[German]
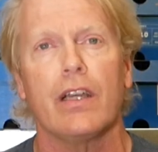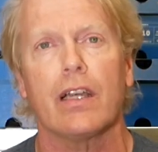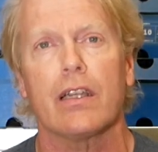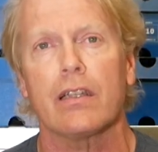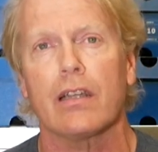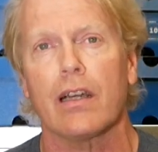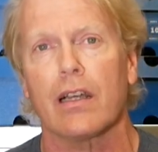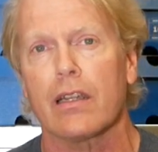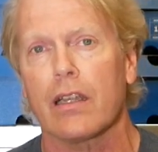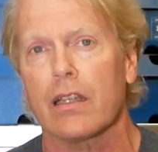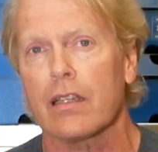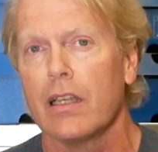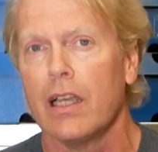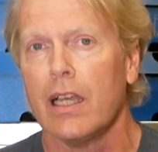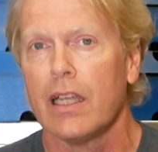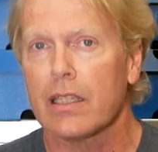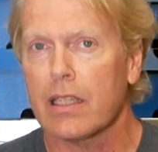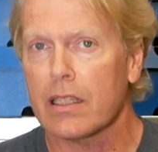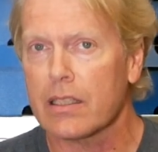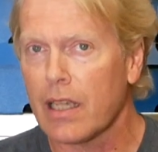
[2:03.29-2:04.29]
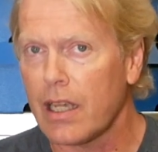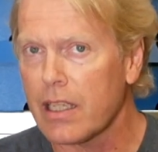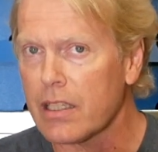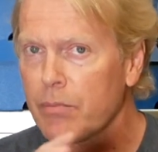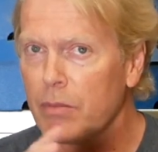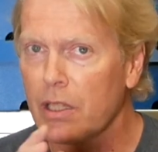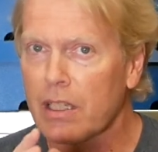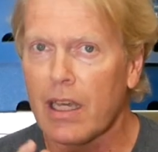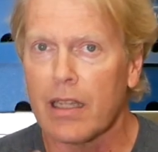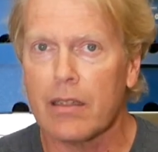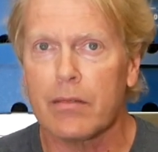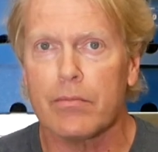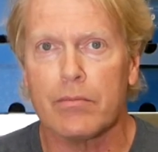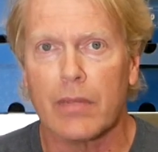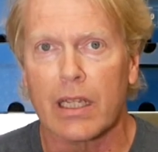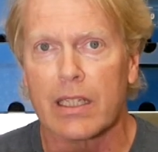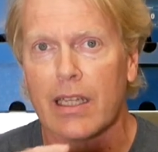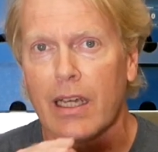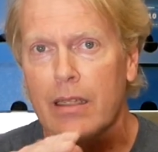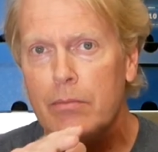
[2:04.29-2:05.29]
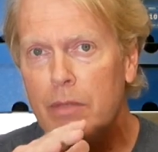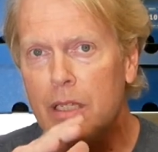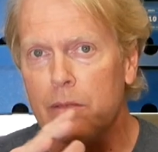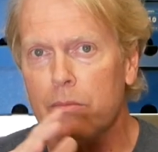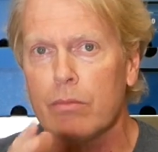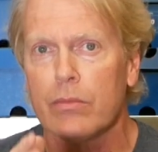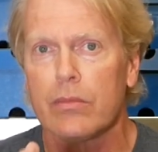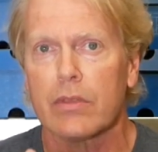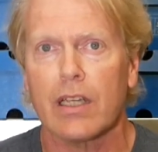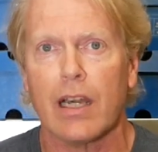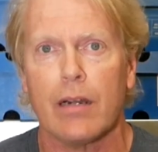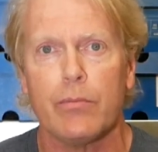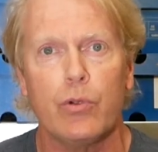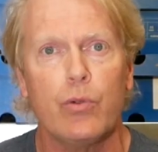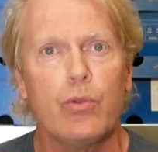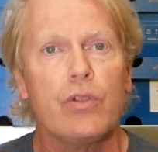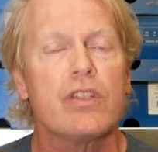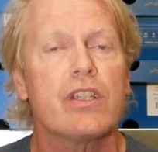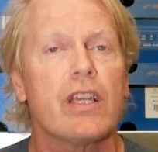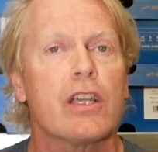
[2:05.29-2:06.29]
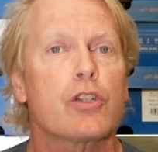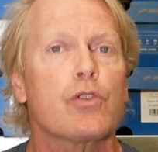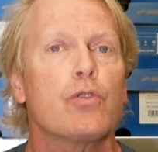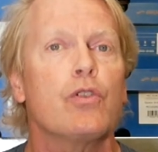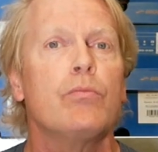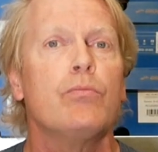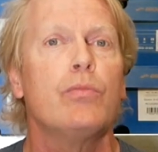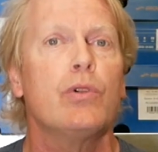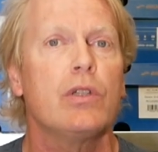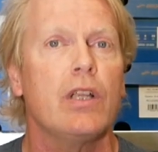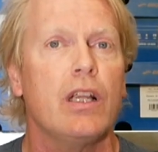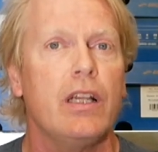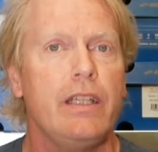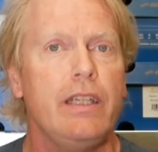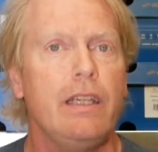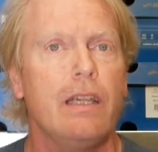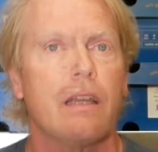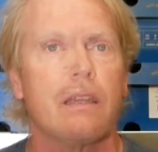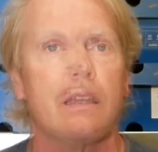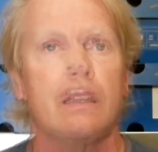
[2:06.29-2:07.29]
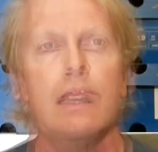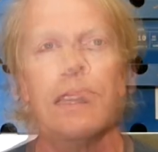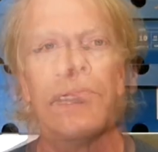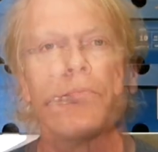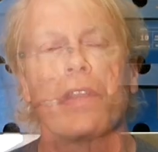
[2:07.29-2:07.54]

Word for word: werden kann. Das heißt, man kann, man kann mit Carbon sehr schön modellieren.